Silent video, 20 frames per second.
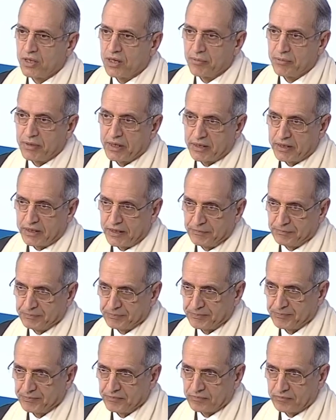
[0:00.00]
alla Mecca
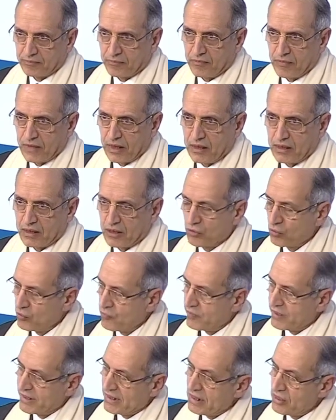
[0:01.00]
se tu
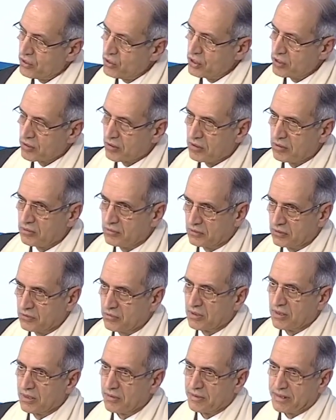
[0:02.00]
fai il giro in
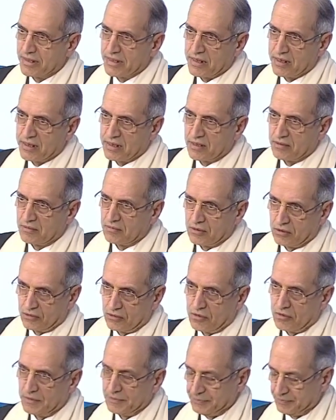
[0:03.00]
quella maniera... È una
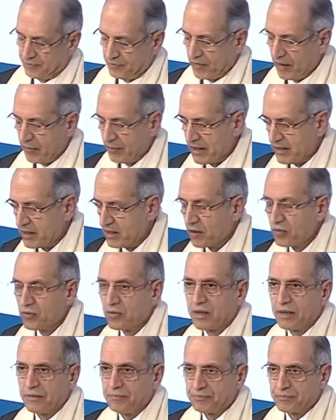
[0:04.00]
mezzaluna.
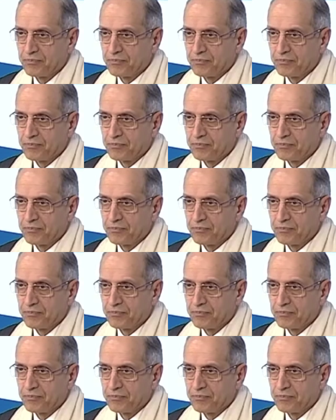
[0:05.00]
Mezzaluna.